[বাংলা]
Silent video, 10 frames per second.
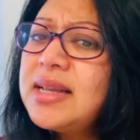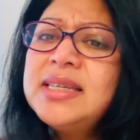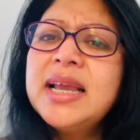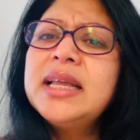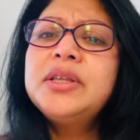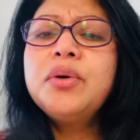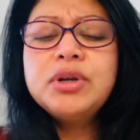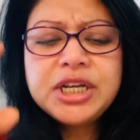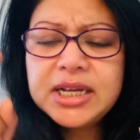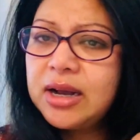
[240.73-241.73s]
সেক্ষেত্রে ওই
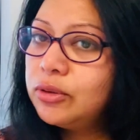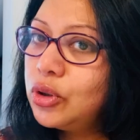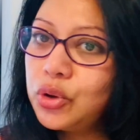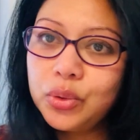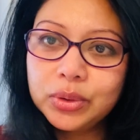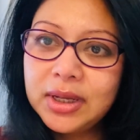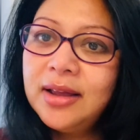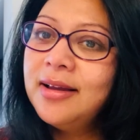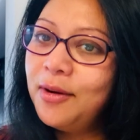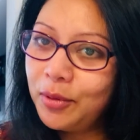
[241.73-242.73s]
শিক্ষাগত যোগ্যতা
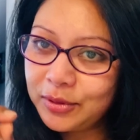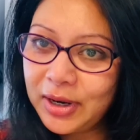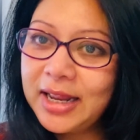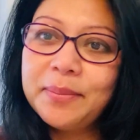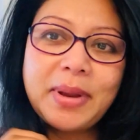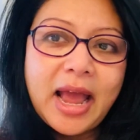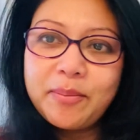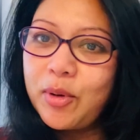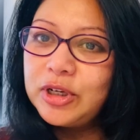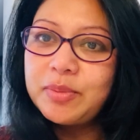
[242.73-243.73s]
ওখানে আপনি এক
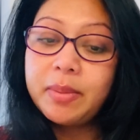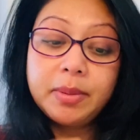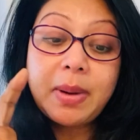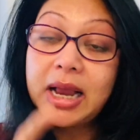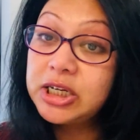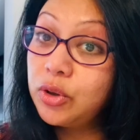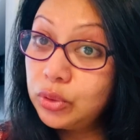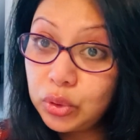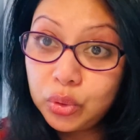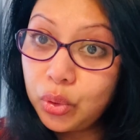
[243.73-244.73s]
পয়েন্ট পাবেন
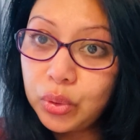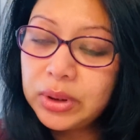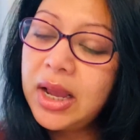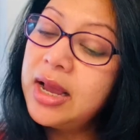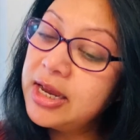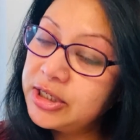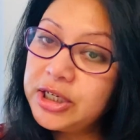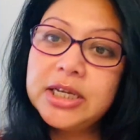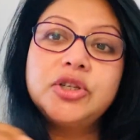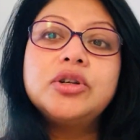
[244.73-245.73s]
ভাষাগত দক্ষতা
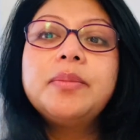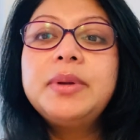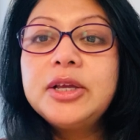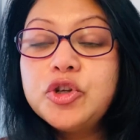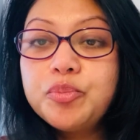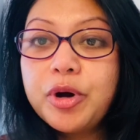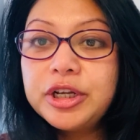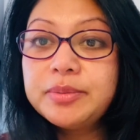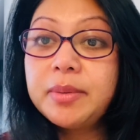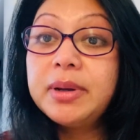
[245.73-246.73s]
সেটার জন্য আপনি কিছু
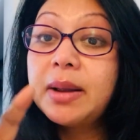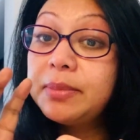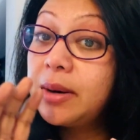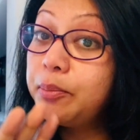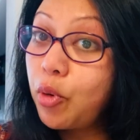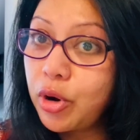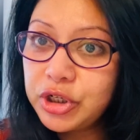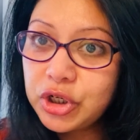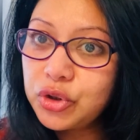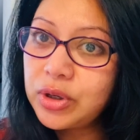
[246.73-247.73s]
পয়েন্ট পাবেন আপনার
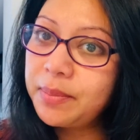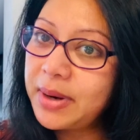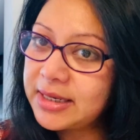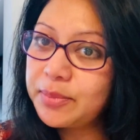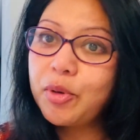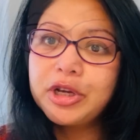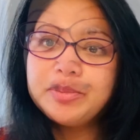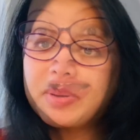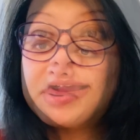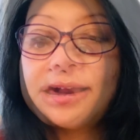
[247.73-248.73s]
বয়সের জন্য আপনি একটা পয়েন্ট
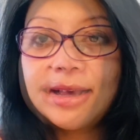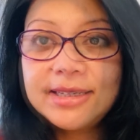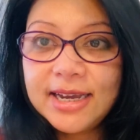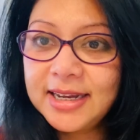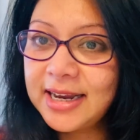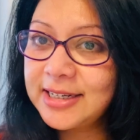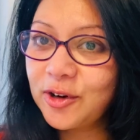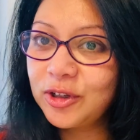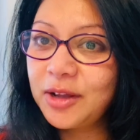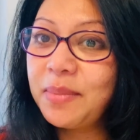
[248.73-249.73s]
পাবেন আচ্ছা এখানে একটা
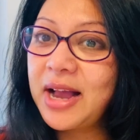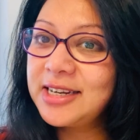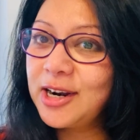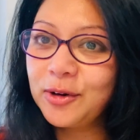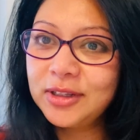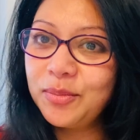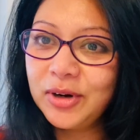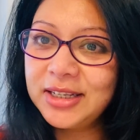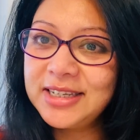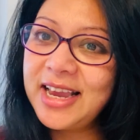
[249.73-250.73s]
কথা ভাষার কথা
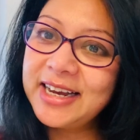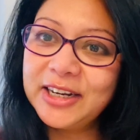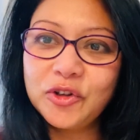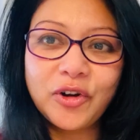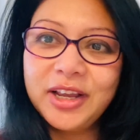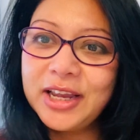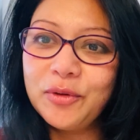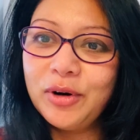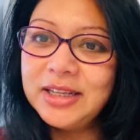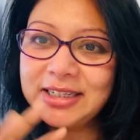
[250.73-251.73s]
বলেছি এখানে তো অনেকের
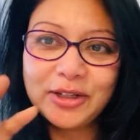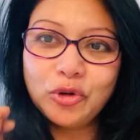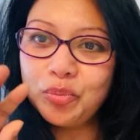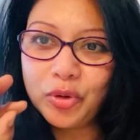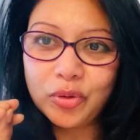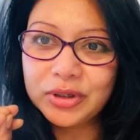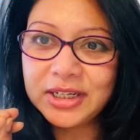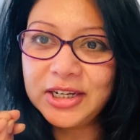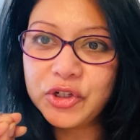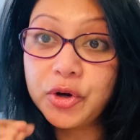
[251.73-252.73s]
কলিজাটা দুঃখ করছে
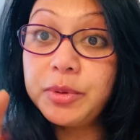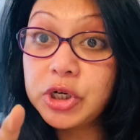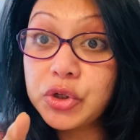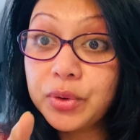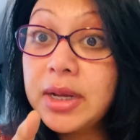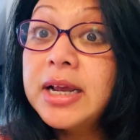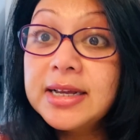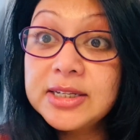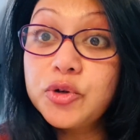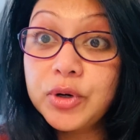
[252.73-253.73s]
নিশ্চয়ই বিশেষ করে
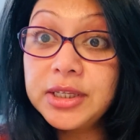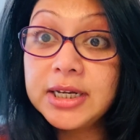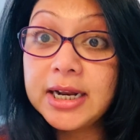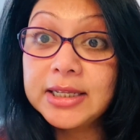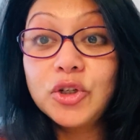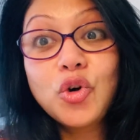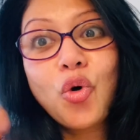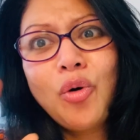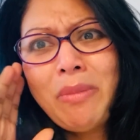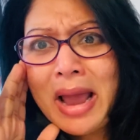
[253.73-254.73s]
স্টুডেন্ট যারা আছে যে ও
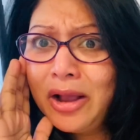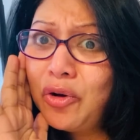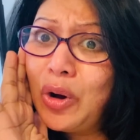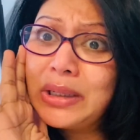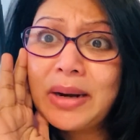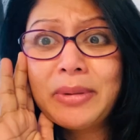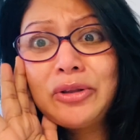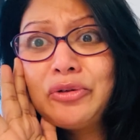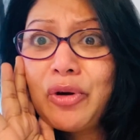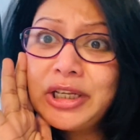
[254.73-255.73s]
মাই গড আমরা তো
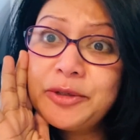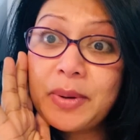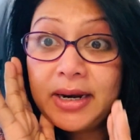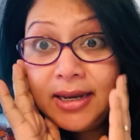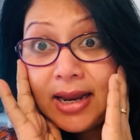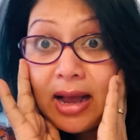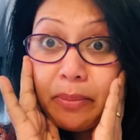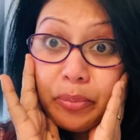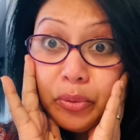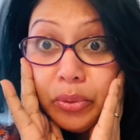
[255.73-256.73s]
ডয়েজ পারি না
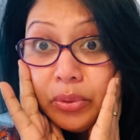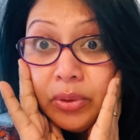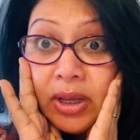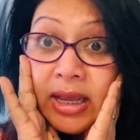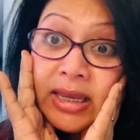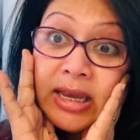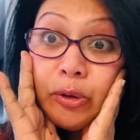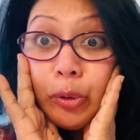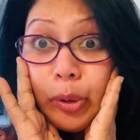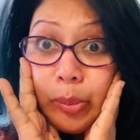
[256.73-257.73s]
আপু কি
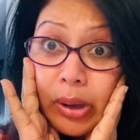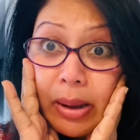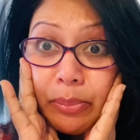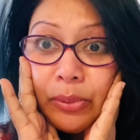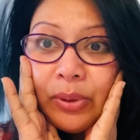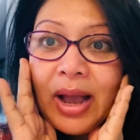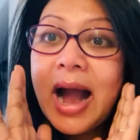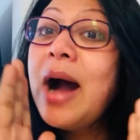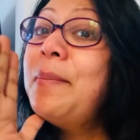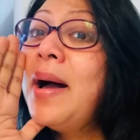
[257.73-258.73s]
করব আপু
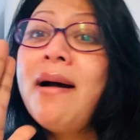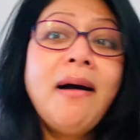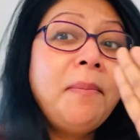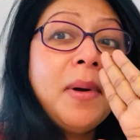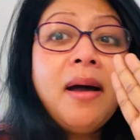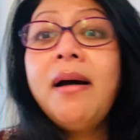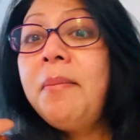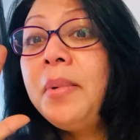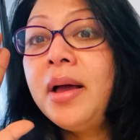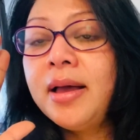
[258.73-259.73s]
আপা আপা
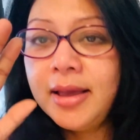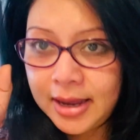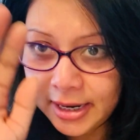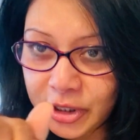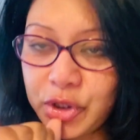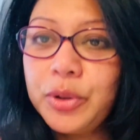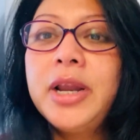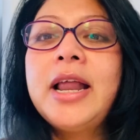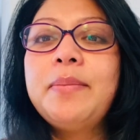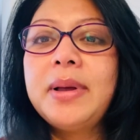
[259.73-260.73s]
আপা আরে
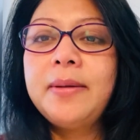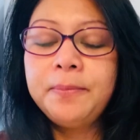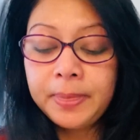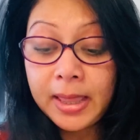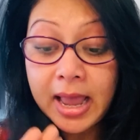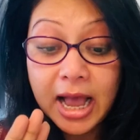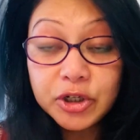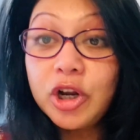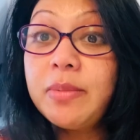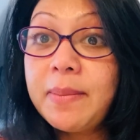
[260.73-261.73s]
শোনেন আপা
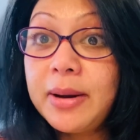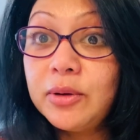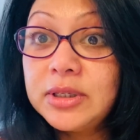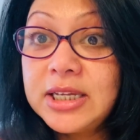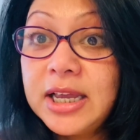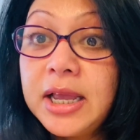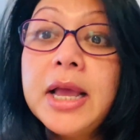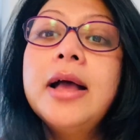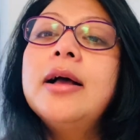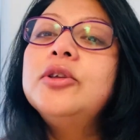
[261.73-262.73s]
আসল ব্যাপার হচ্ছে
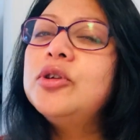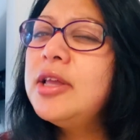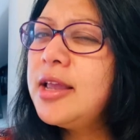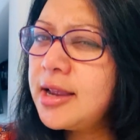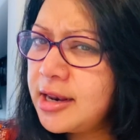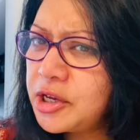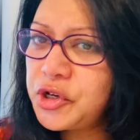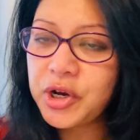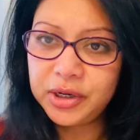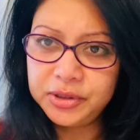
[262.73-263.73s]
যদি ইংলিশ
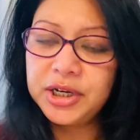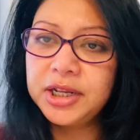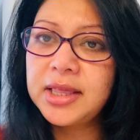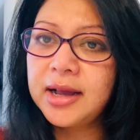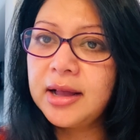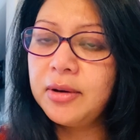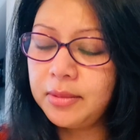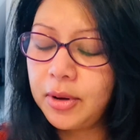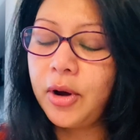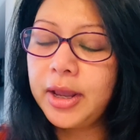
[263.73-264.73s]
জেনে থাকা
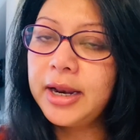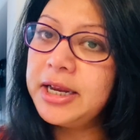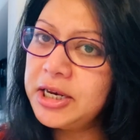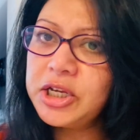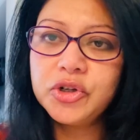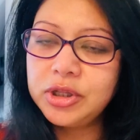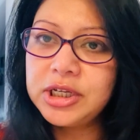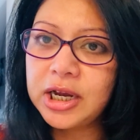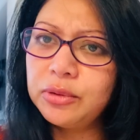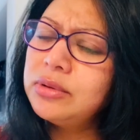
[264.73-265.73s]
হয় আর ইংলিশ যদি
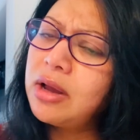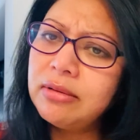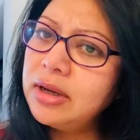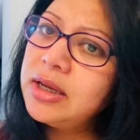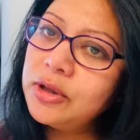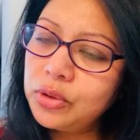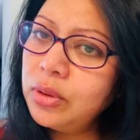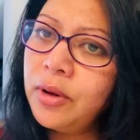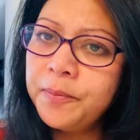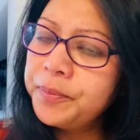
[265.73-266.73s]
জানো তাহলে কিন্তু
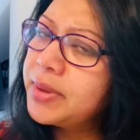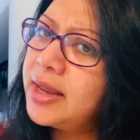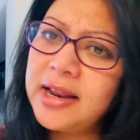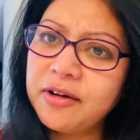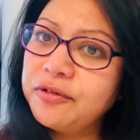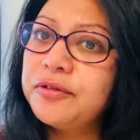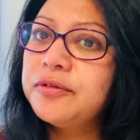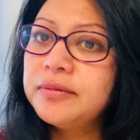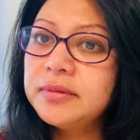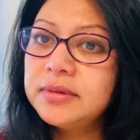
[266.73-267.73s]
এনাফ
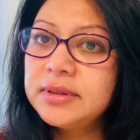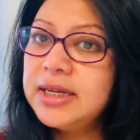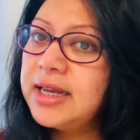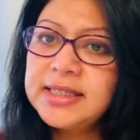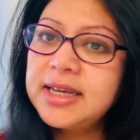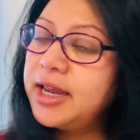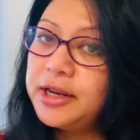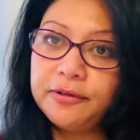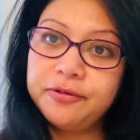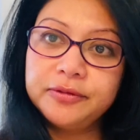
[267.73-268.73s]
ঠিক আছে এনাফ